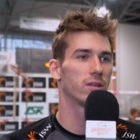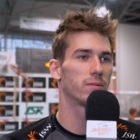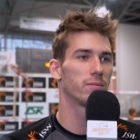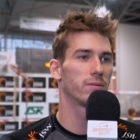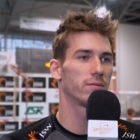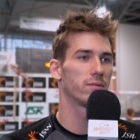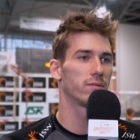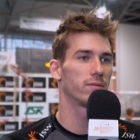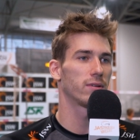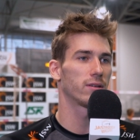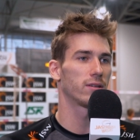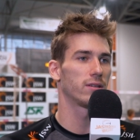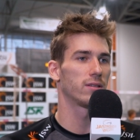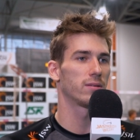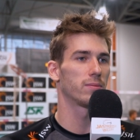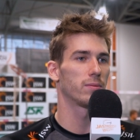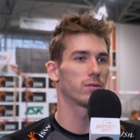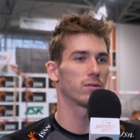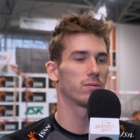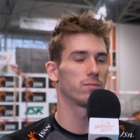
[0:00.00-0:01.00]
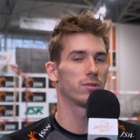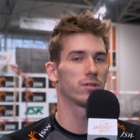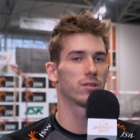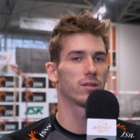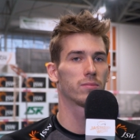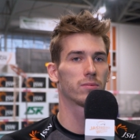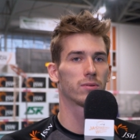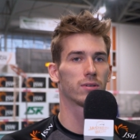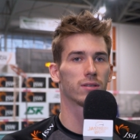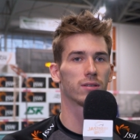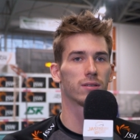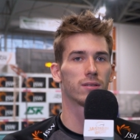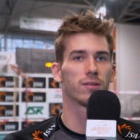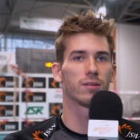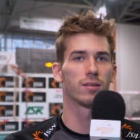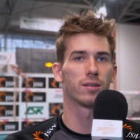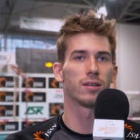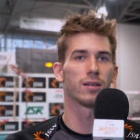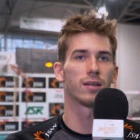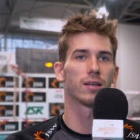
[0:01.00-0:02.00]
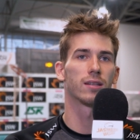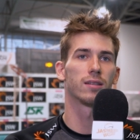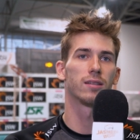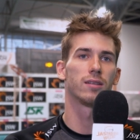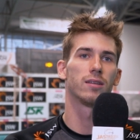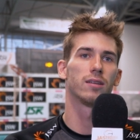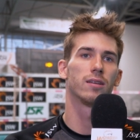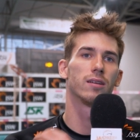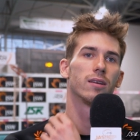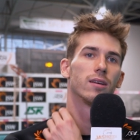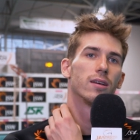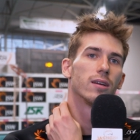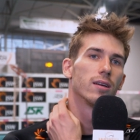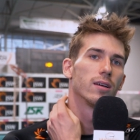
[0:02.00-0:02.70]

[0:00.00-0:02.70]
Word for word: Na pewno w jakiś sposób gdzieś tam przez kilka dni